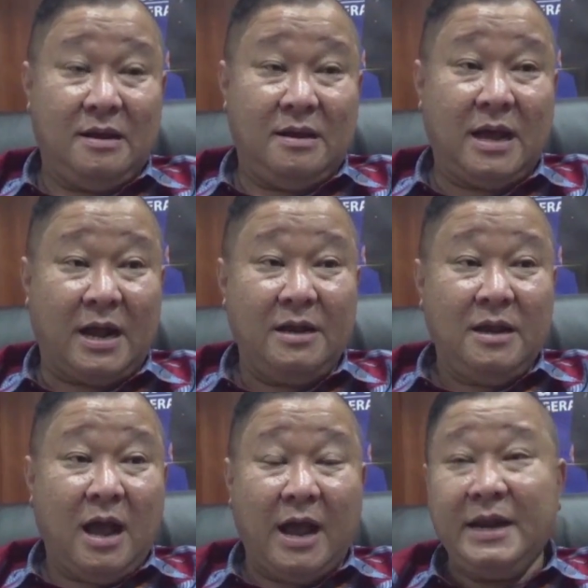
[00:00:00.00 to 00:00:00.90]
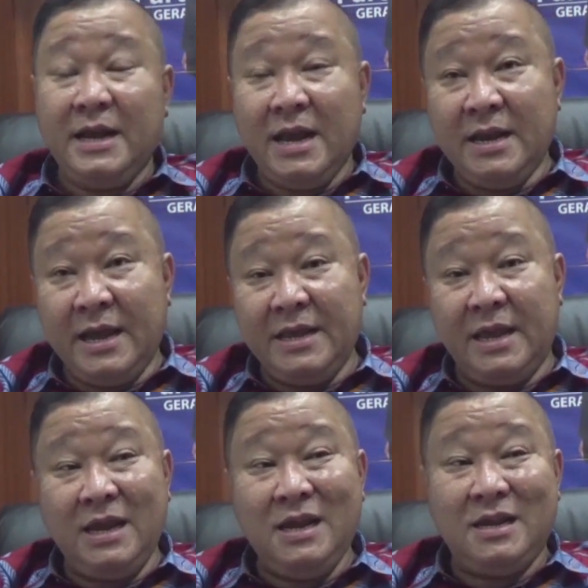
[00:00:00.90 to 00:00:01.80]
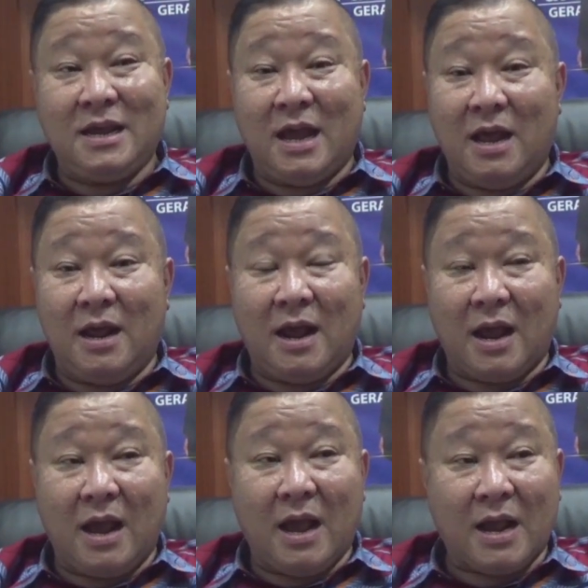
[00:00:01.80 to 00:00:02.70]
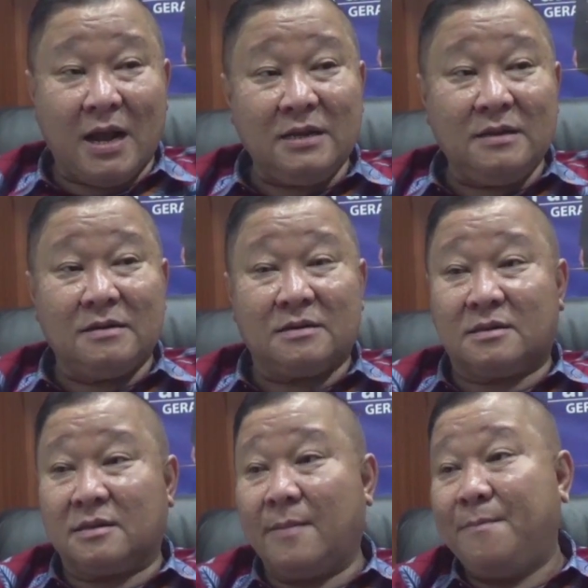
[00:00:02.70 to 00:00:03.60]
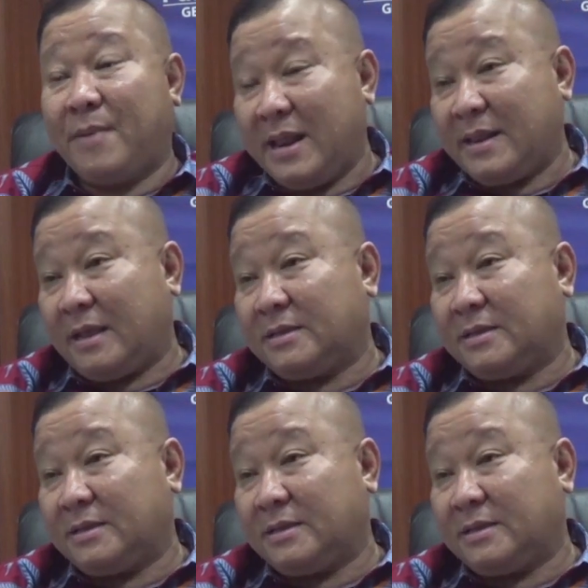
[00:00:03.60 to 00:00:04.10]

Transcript: ya kan nah, dengan naiknya ini akan tambah berat tak?